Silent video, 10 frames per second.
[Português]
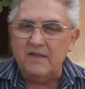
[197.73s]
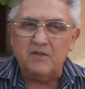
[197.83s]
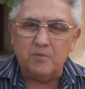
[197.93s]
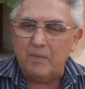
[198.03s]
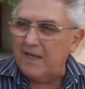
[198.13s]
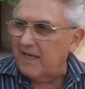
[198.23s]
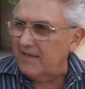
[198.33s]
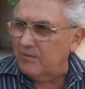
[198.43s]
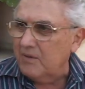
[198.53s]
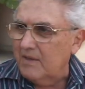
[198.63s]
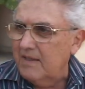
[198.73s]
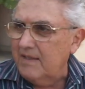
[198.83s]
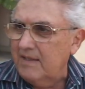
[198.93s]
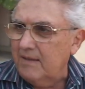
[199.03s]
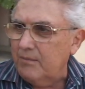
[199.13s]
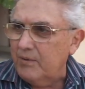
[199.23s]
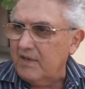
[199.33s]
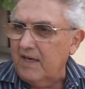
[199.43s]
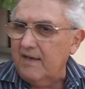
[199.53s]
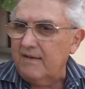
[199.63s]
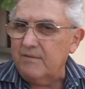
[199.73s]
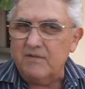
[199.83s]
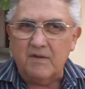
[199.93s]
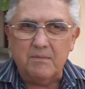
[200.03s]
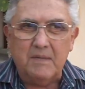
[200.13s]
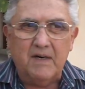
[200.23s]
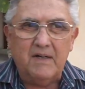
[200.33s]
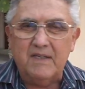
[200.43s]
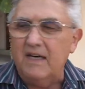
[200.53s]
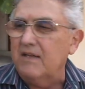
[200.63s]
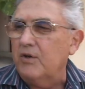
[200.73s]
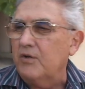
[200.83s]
esperado, porque é só dá uma ideia,